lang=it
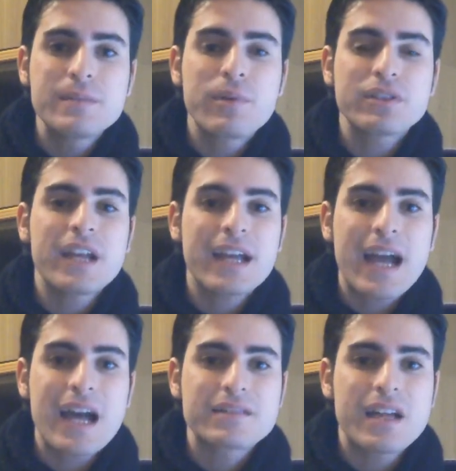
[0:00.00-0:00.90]
si porterà a
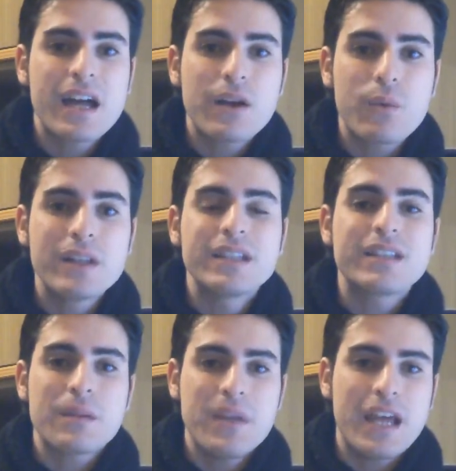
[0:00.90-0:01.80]
casa quel
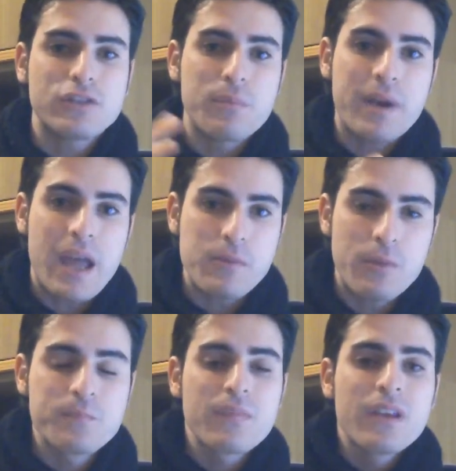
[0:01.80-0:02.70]
determinato
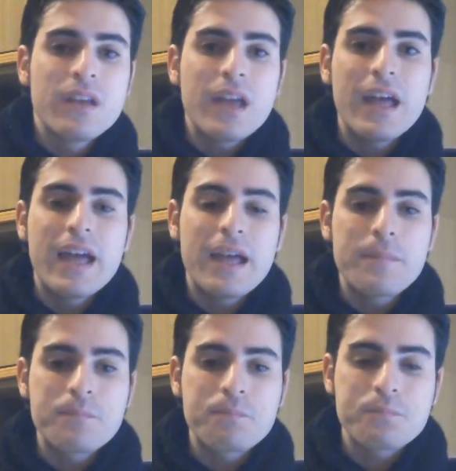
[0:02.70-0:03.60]
premio.
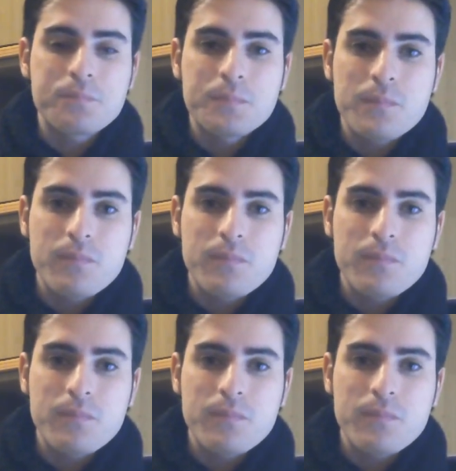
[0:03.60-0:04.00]
Ehm,